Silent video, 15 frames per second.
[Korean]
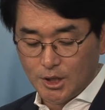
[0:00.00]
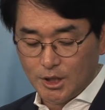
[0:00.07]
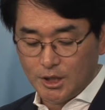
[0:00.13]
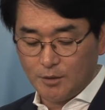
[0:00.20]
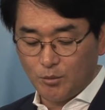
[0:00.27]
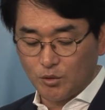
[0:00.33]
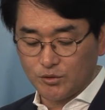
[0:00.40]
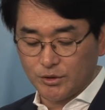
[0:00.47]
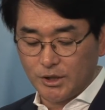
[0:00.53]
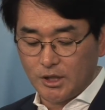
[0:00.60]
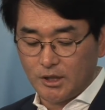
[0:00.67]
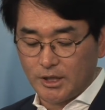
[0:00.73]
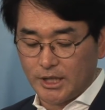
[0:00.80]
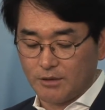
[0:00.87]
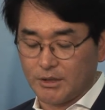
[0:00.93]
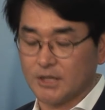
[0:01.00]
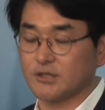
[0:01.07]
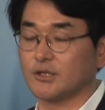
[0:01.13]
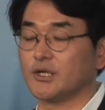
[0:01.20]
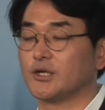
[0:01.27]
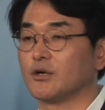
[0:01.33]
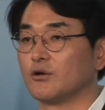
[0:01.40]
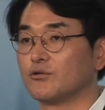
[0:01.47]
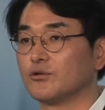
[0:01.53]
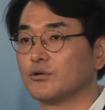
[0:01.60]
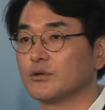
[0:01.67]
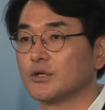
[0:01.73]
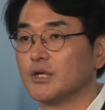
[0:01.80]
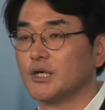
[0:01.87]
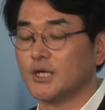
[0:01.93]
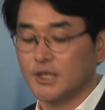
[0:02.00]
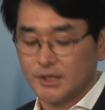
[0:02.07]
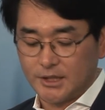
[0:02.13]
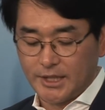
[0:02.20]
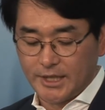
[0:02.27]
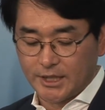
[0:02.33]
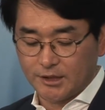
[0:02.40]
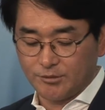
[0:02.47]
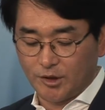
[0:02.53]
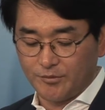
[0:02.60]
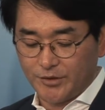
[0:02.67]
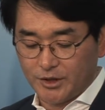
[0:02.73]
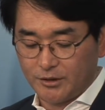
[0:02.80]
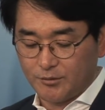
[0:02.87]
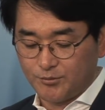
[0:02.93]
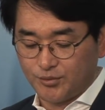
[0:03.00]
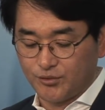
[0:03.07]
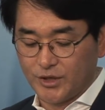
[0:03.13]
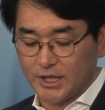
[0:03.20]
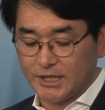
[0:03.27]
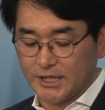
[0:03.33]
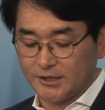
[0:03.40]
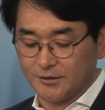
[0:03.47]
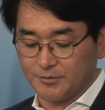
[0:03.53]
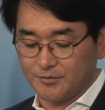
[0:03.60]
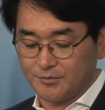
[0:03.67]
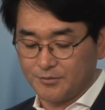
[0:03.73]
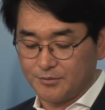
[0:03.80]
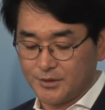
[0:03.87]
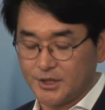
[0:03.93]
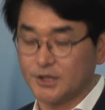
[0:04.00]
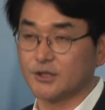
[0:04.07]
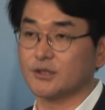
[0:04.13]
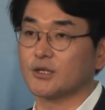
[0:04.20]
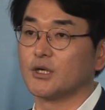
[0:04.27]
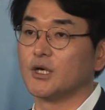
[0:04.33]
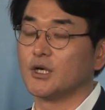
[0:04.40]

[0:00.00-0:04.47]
이 모든 일련의 과정이 결국 세금 없는 부의 세습, 즉